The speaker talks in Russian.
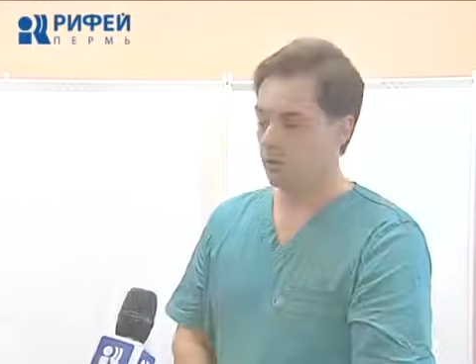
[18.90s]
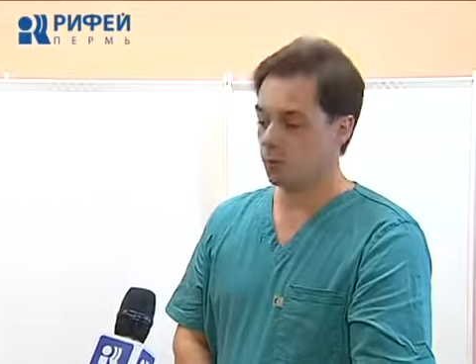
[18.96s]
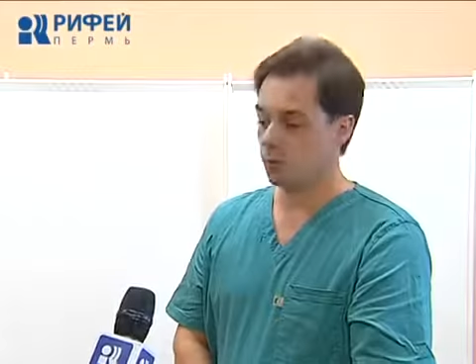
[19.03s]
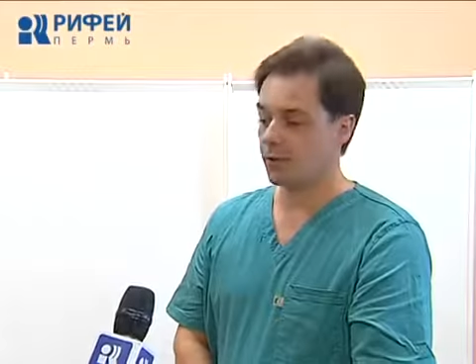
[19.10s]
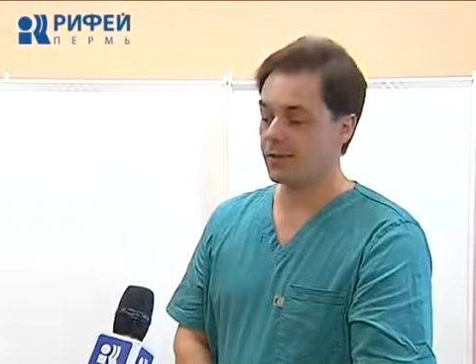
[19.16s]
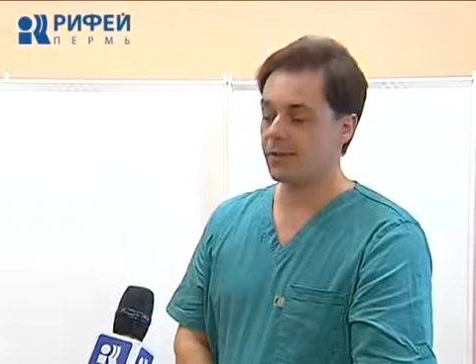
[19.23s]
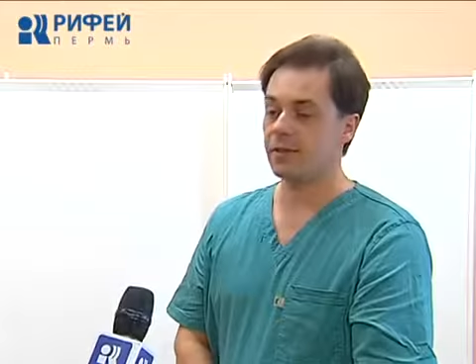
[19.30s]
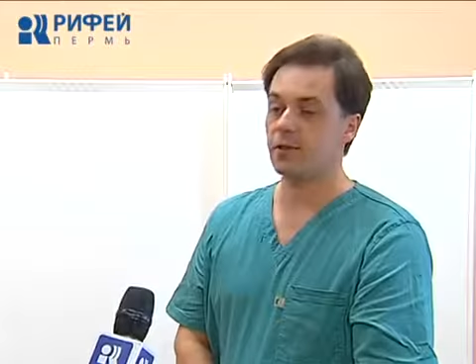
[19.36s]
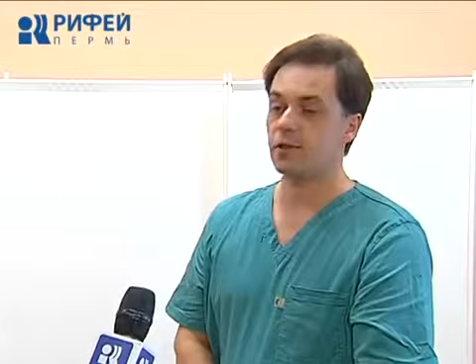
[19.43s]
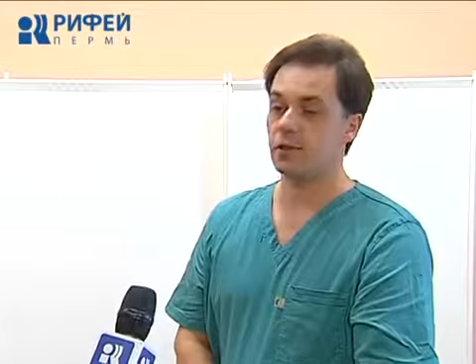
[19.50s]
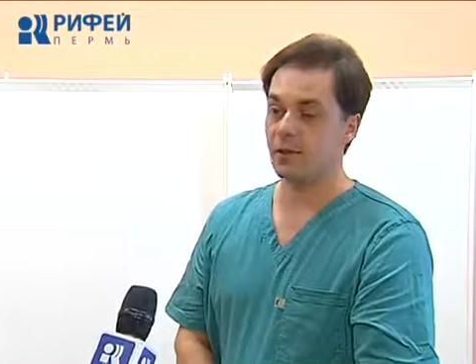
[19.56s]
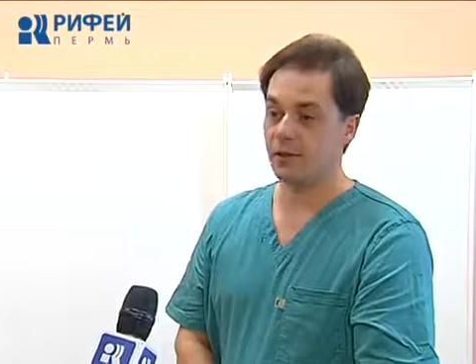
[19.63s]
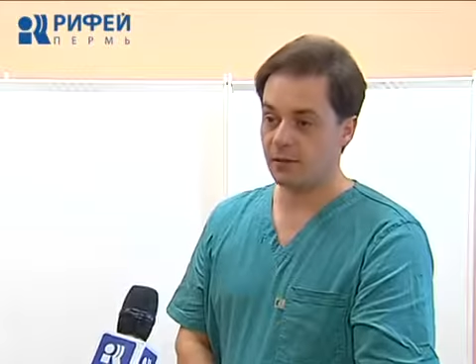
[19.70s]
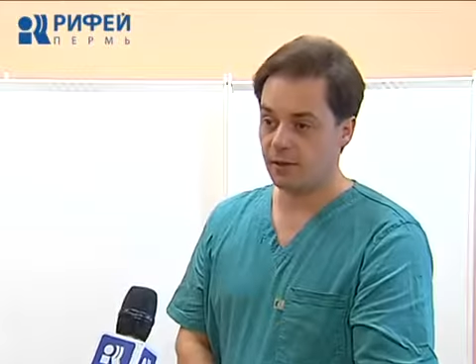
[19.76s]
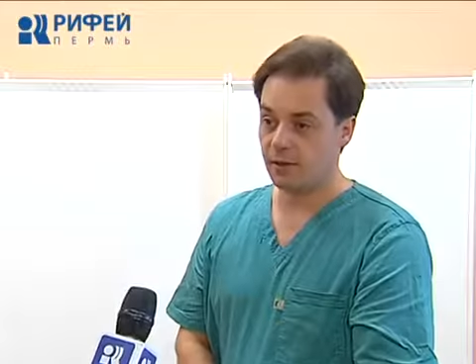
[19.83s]
Унесите
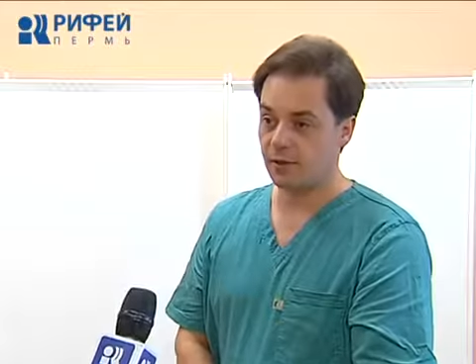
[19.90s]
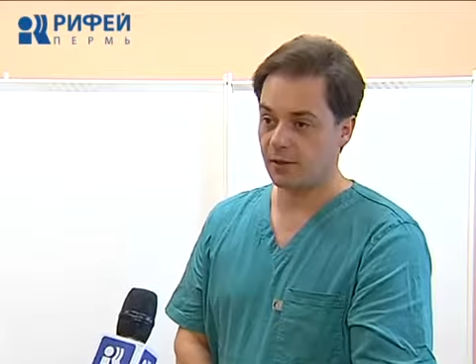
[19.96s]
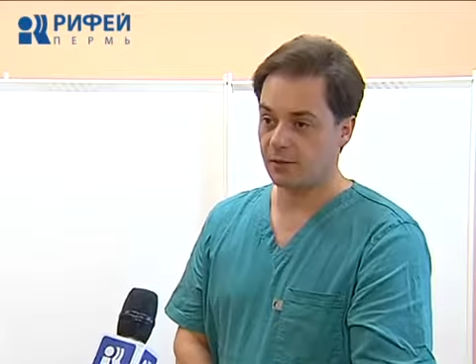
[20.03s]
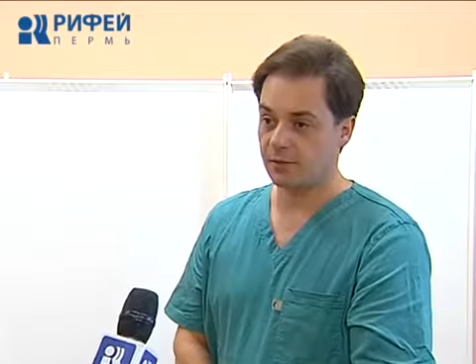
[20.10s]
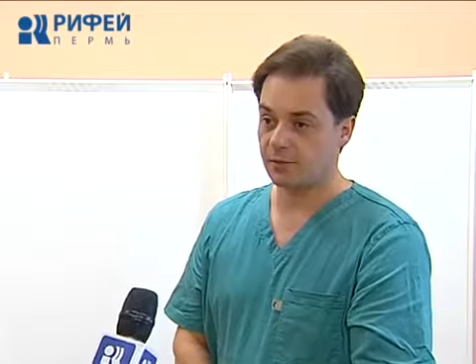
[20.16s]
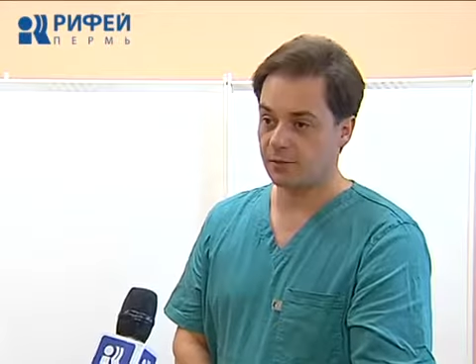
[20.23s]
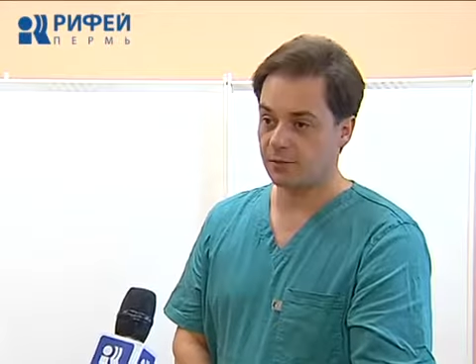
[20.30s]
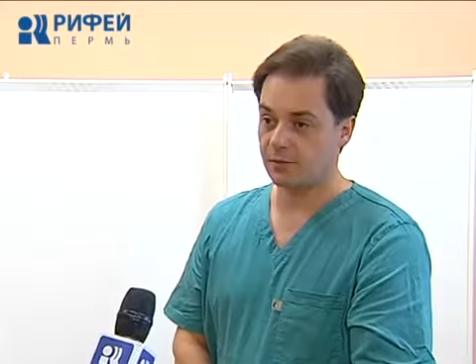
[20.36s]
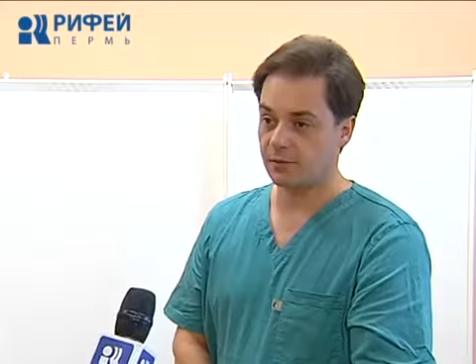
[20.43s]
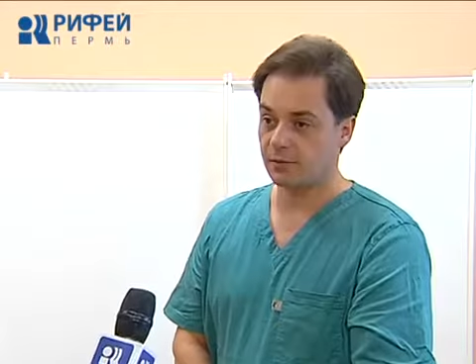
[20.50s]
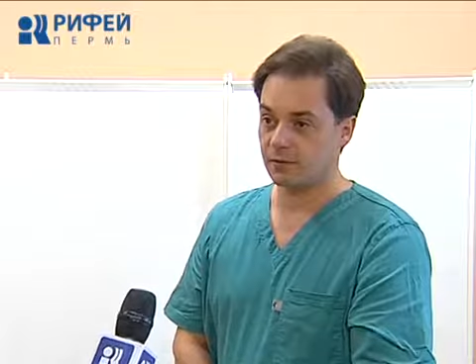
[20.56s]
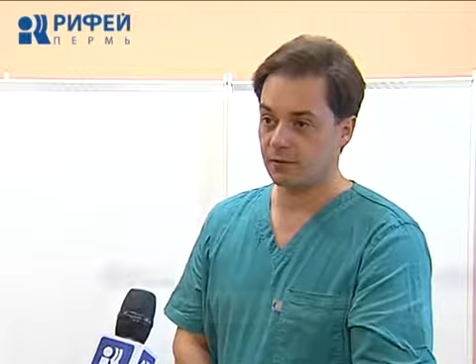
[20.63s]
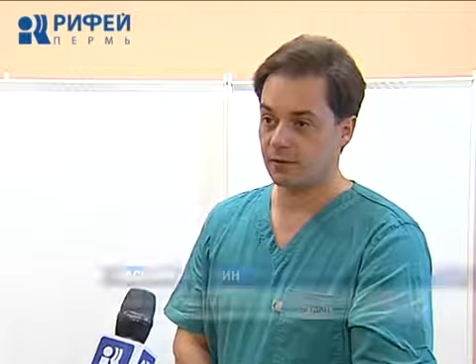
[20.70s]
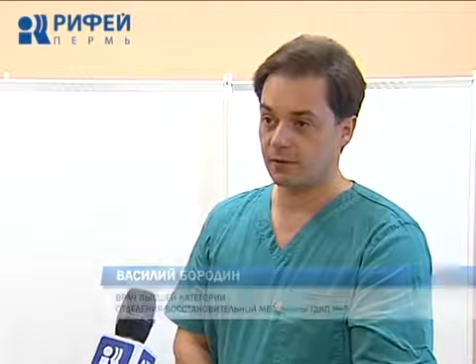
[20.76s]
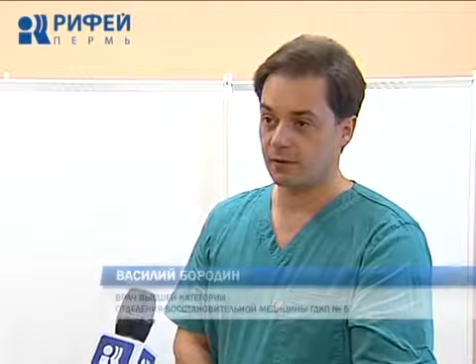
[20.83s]
человека
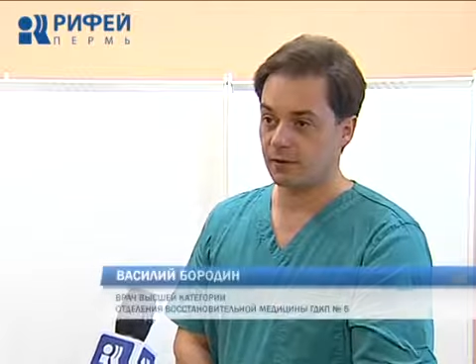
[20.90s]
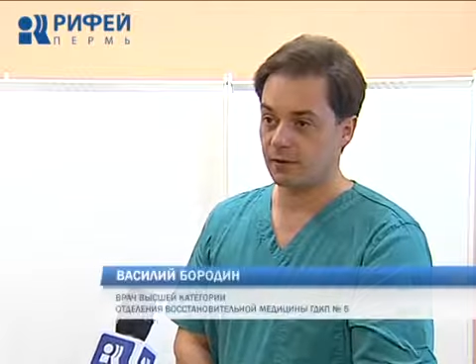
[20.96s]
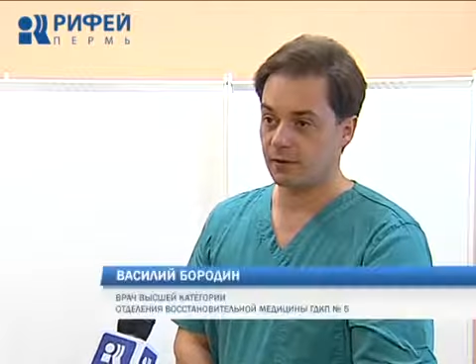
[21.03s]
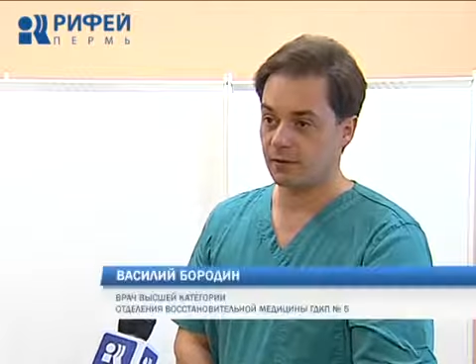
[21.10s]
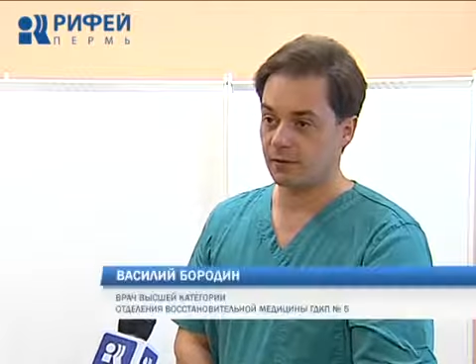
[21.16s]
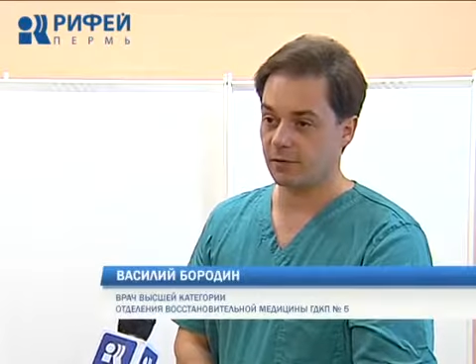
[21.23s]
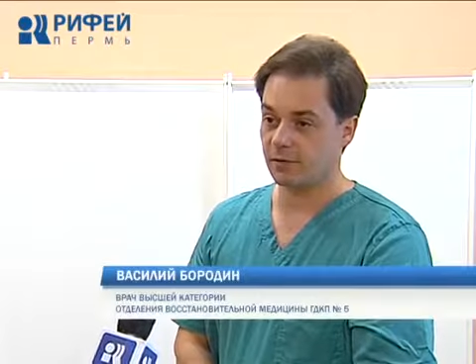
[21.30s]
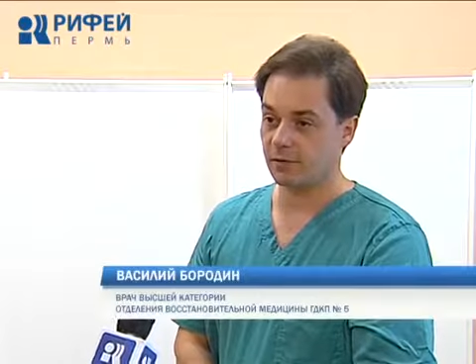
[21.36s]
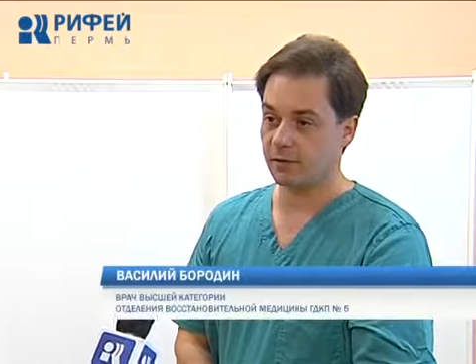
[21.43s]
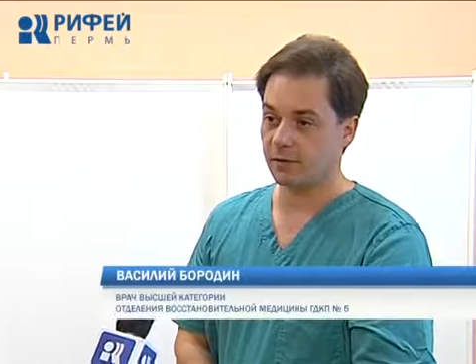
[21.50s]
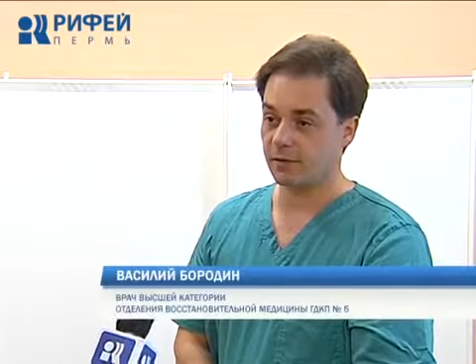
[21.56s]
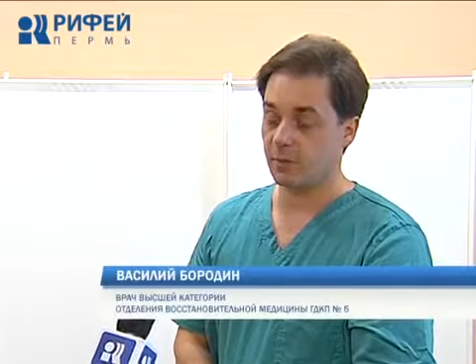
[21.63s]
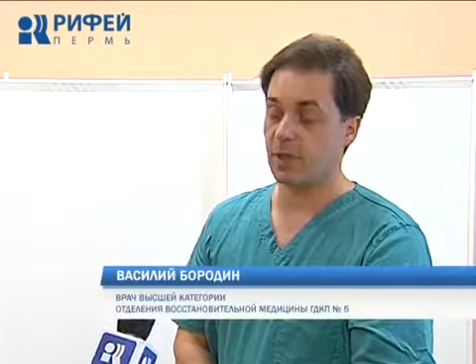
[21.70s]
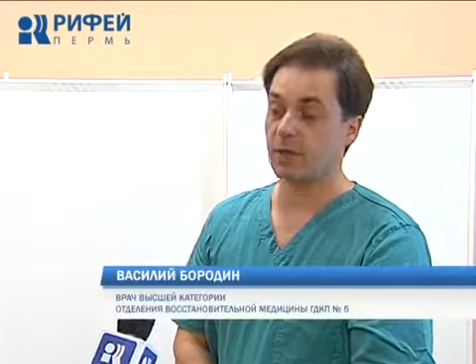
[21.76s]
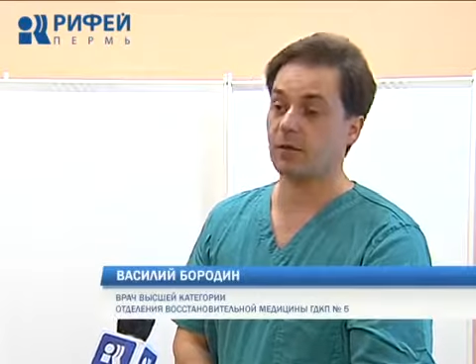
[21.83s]
э,
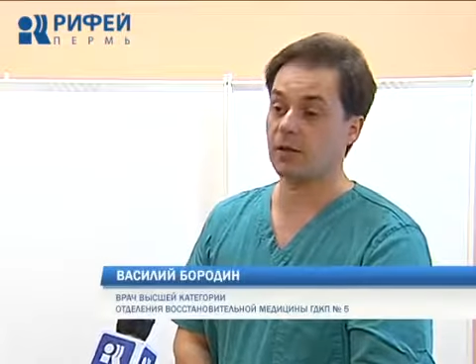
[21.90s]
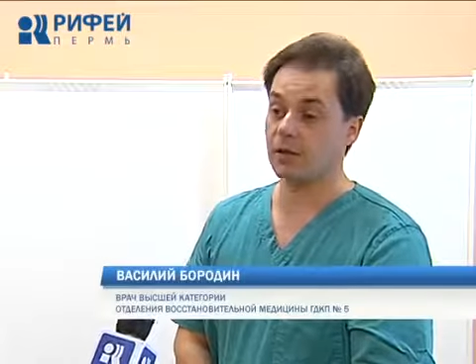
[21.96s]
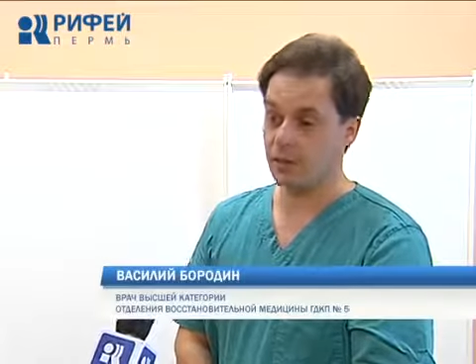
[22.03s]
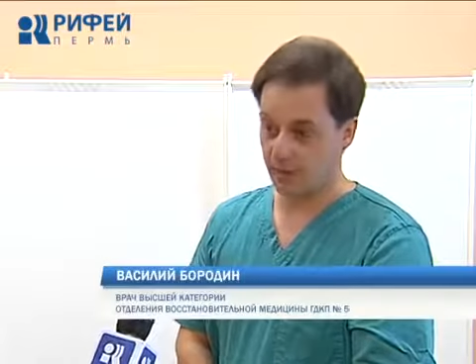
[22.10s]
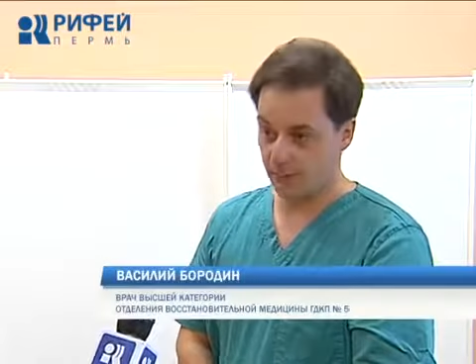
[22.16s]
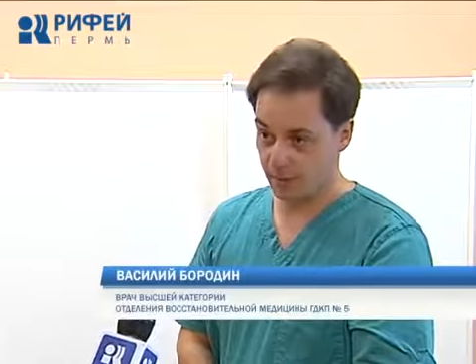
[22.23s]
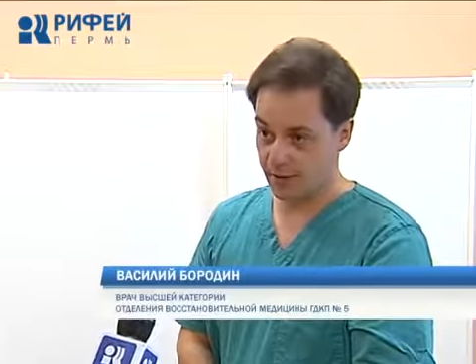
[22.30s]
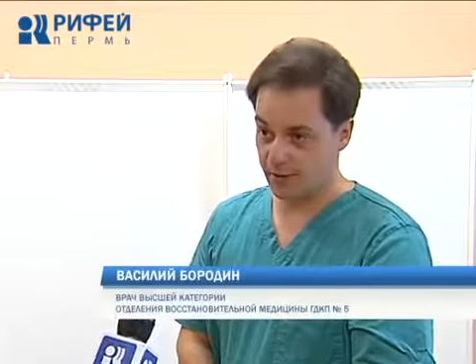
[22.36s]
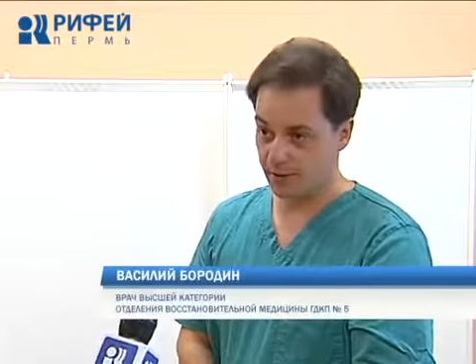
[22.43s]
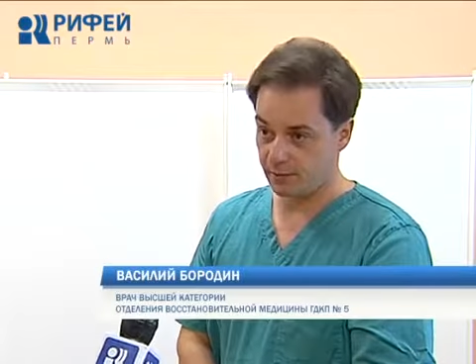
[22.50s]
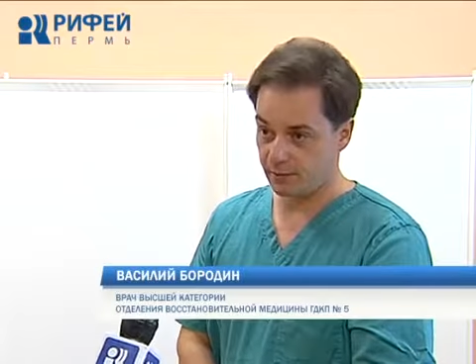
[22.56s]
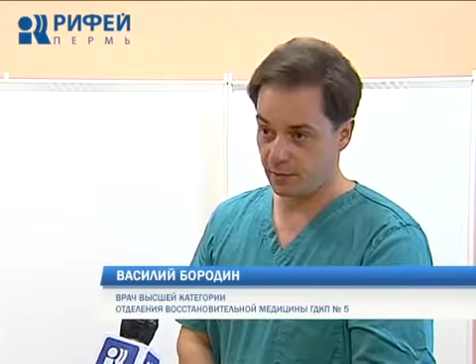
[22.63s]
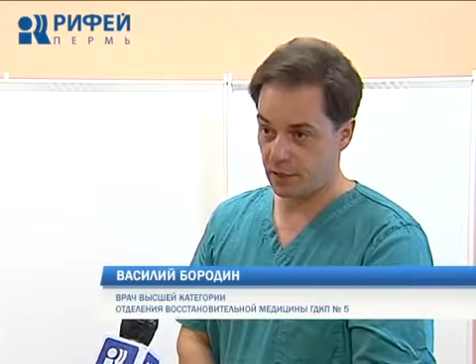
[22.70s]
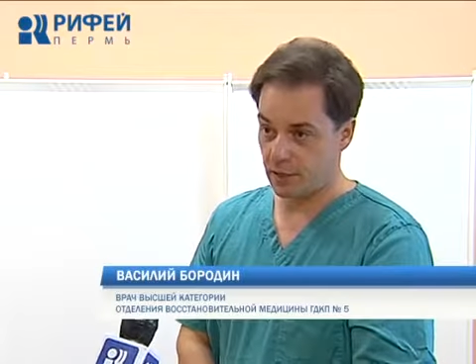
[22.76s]
в прохладное место.